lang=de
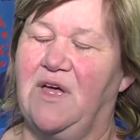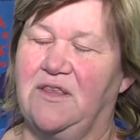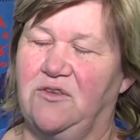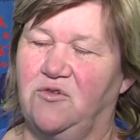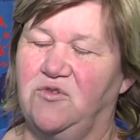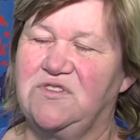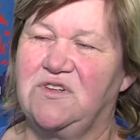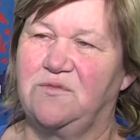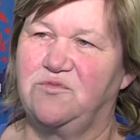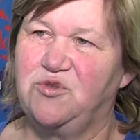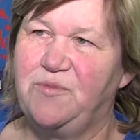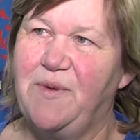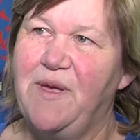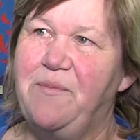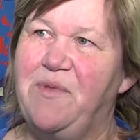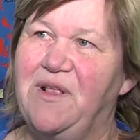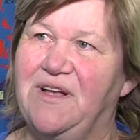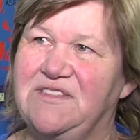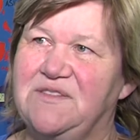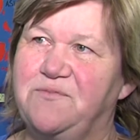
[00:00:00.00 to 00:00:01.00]
an unserem
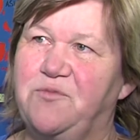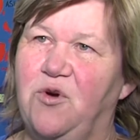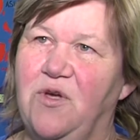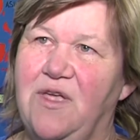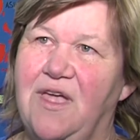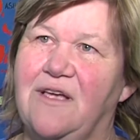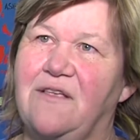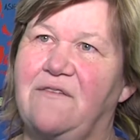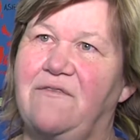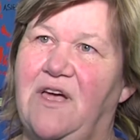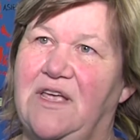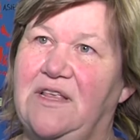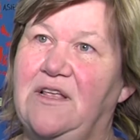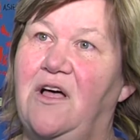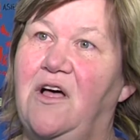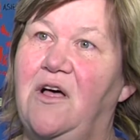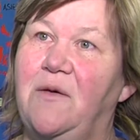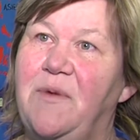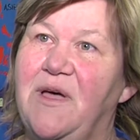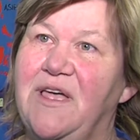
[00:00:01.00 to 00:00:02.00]
Spielplatzprojekt
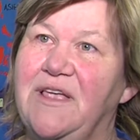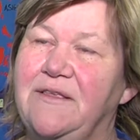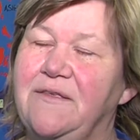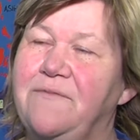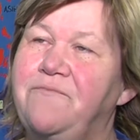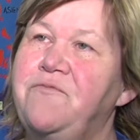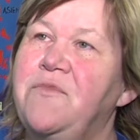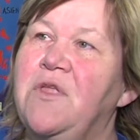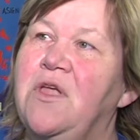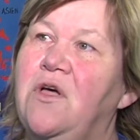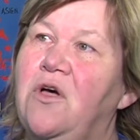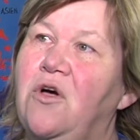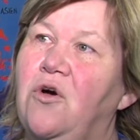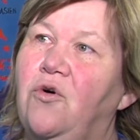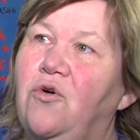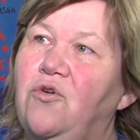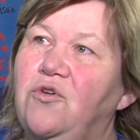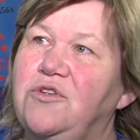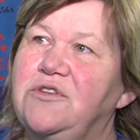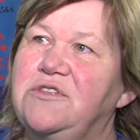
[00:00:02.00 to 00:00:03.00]
weiterarbeiten.
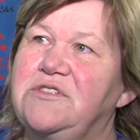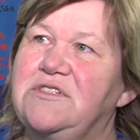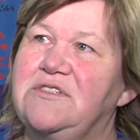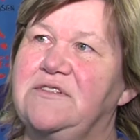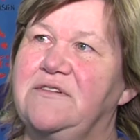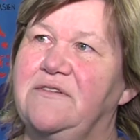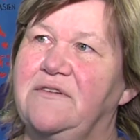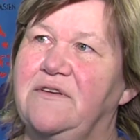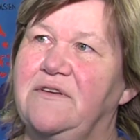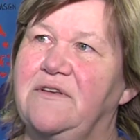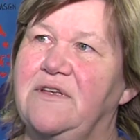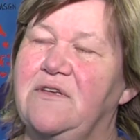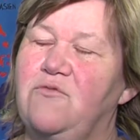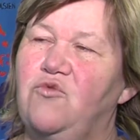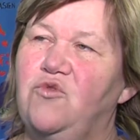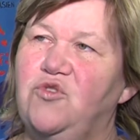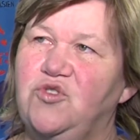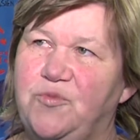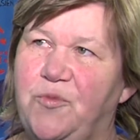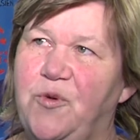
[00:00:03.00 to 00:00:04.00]
Und äh,
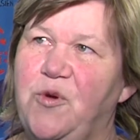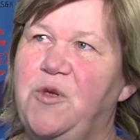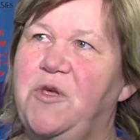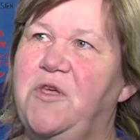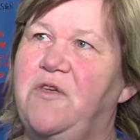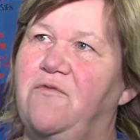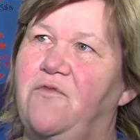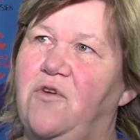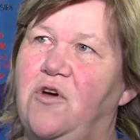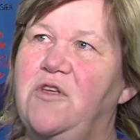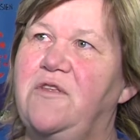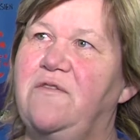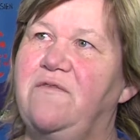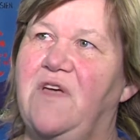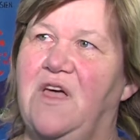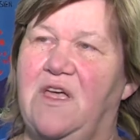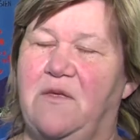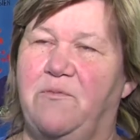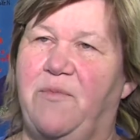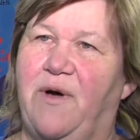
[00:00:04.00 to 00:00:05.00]
ursprünglich wollten wir einen